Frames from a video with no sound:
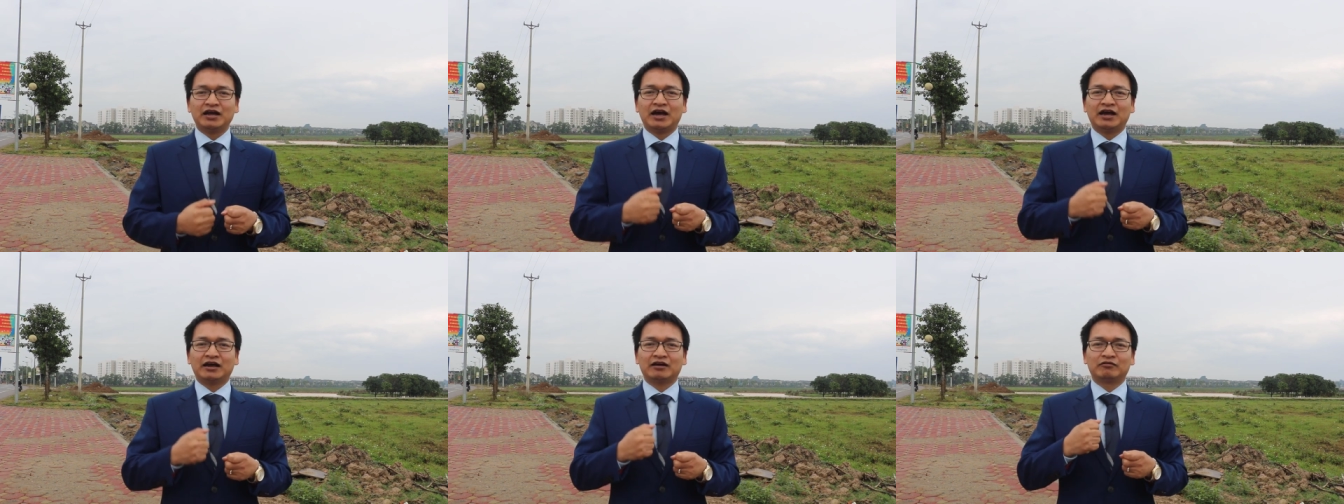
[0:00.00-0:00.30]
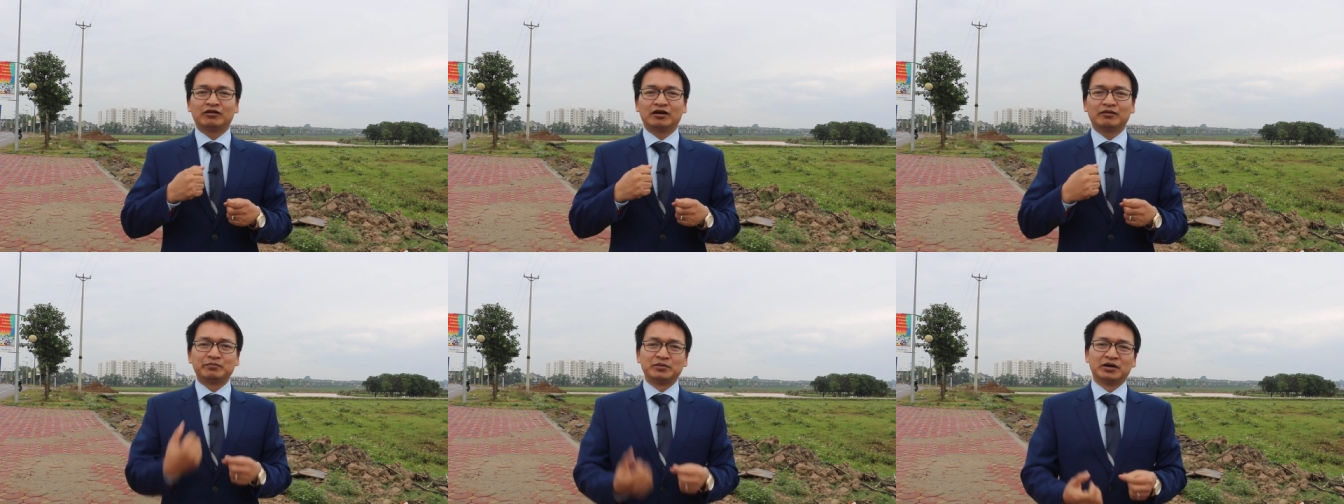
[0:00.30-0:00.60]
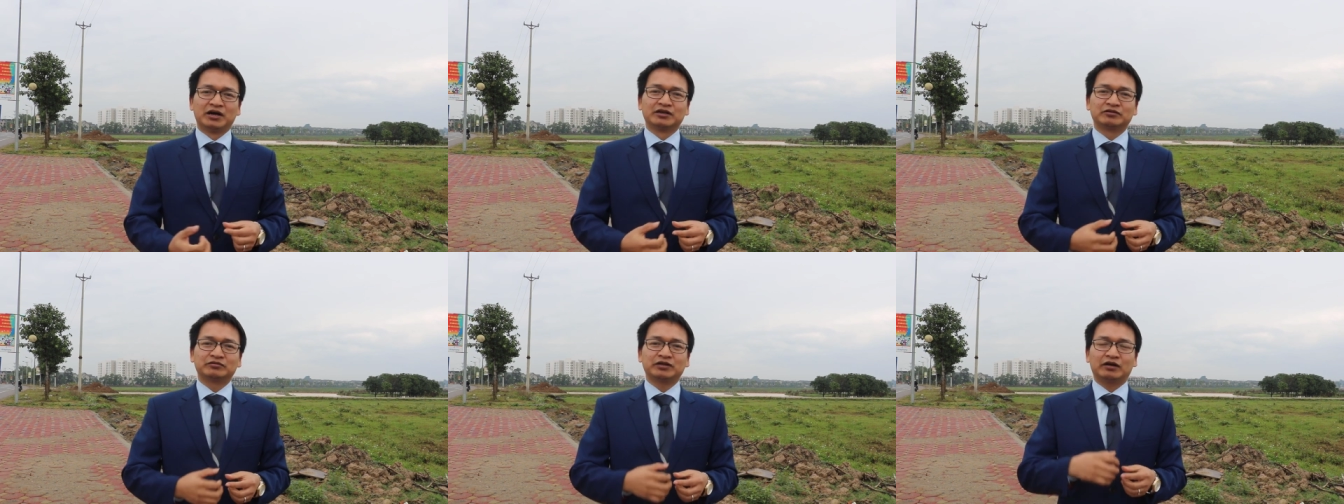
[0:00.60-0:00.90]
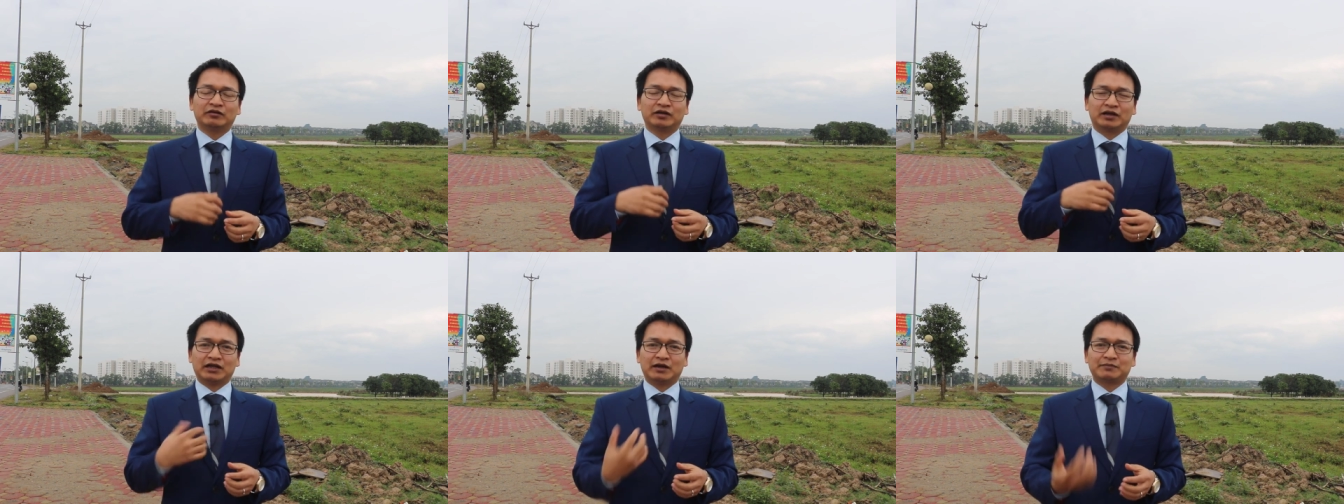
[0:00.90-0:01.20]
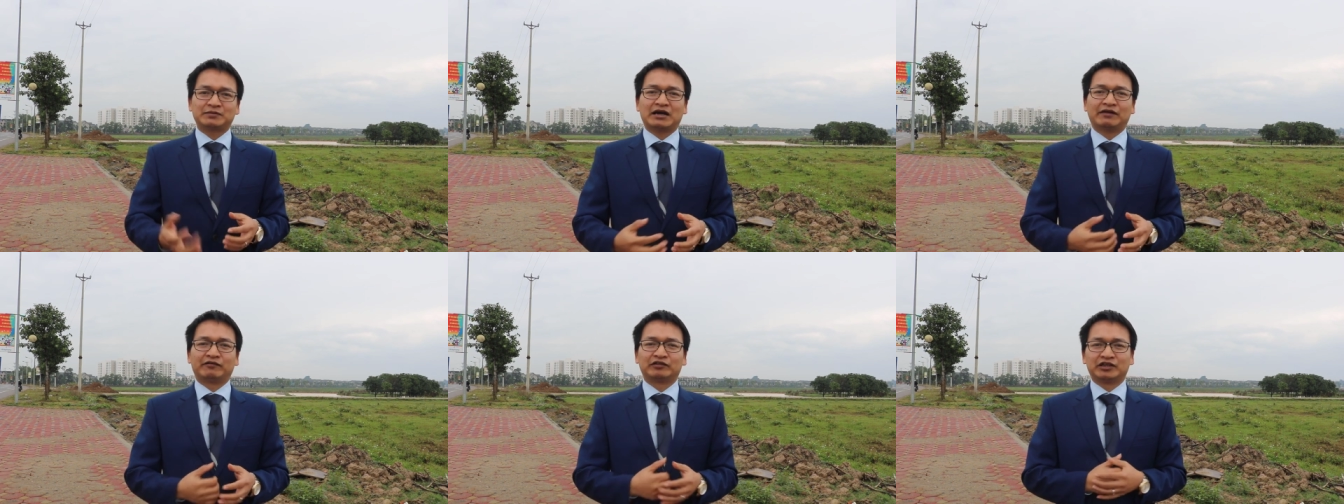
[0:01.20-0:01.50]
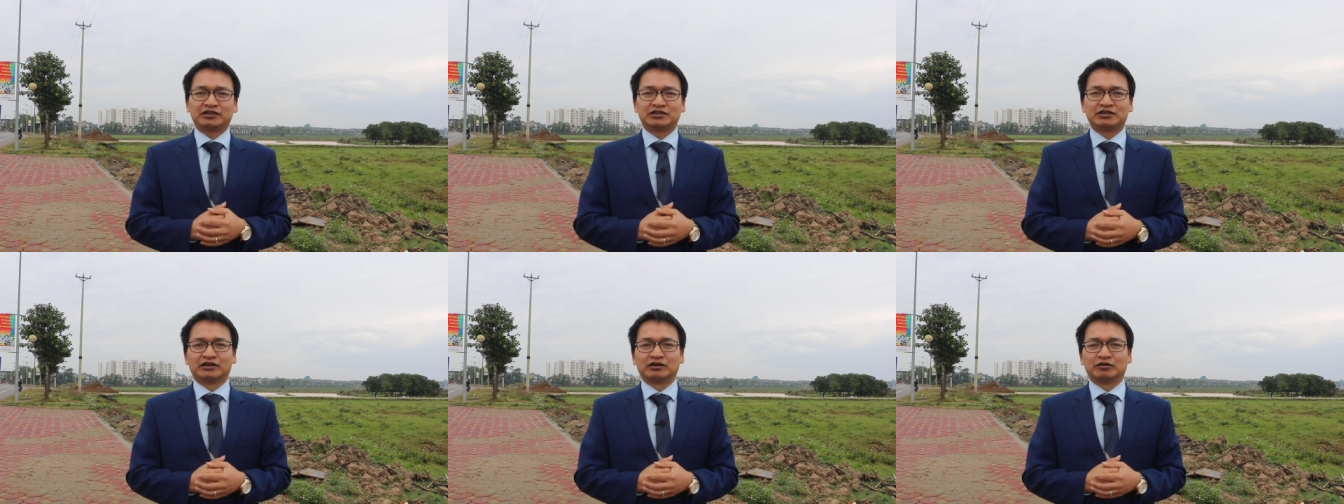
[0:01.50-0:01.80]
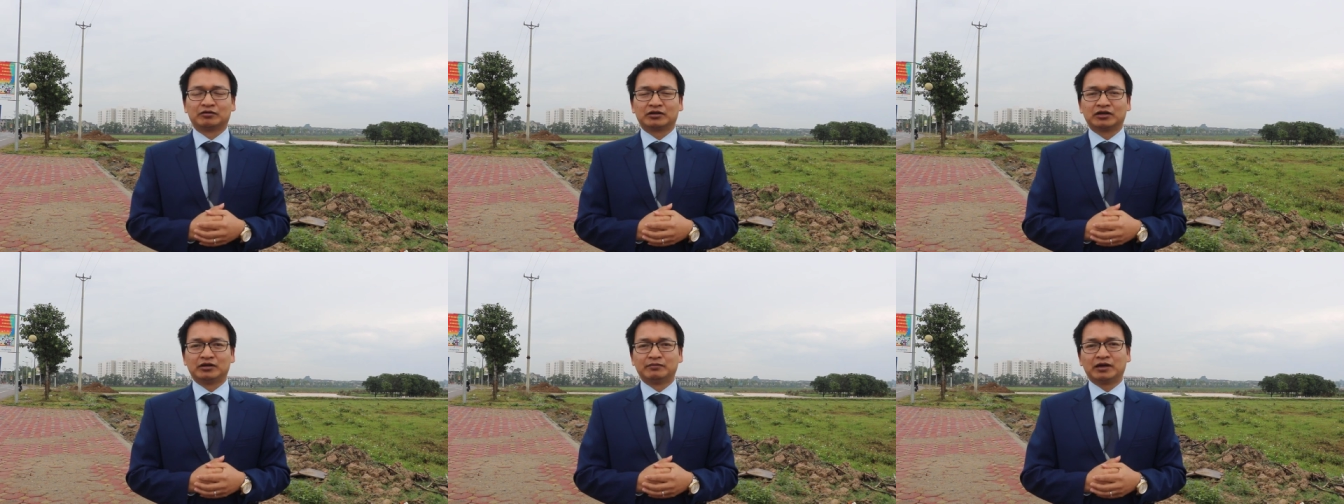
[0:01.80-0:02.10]
2020 chúng ta có thể tham gia vào thị trường
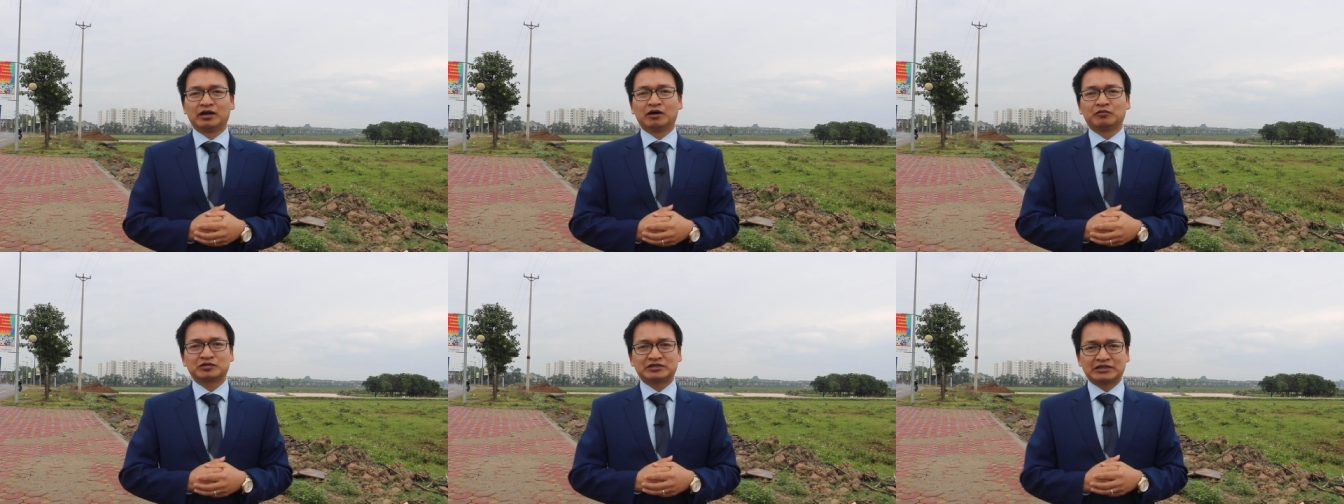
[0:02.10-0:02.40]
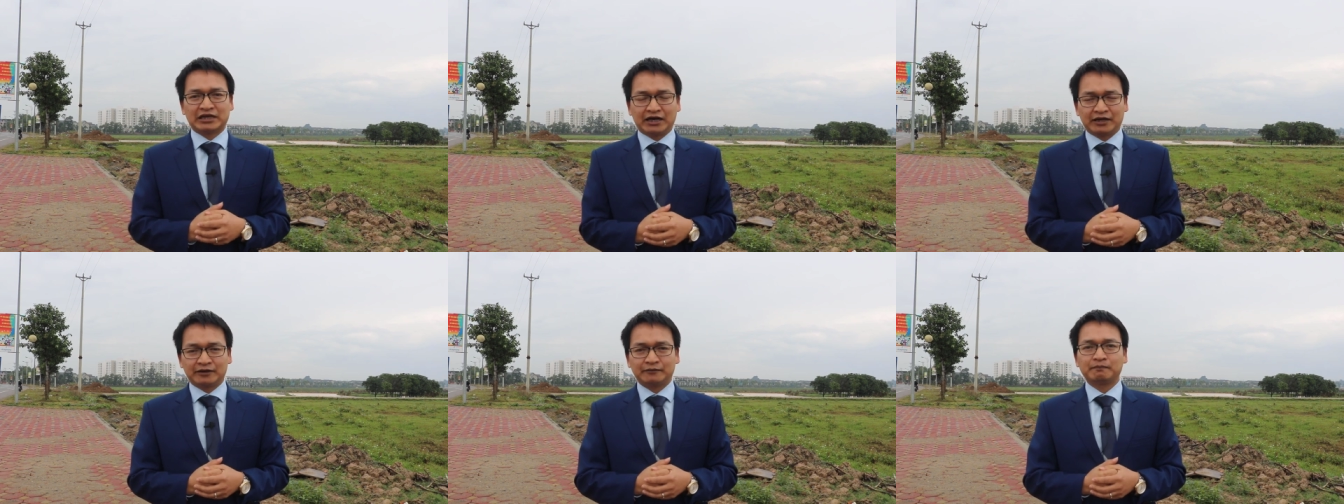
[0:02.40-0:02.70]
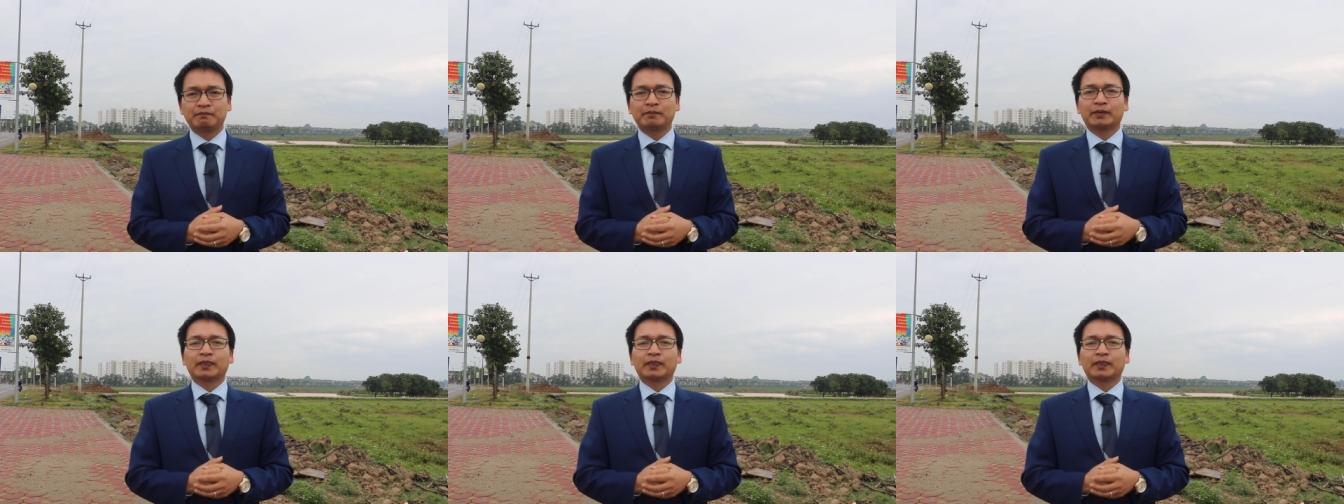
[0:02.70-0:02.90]
đầu tư bất động sản?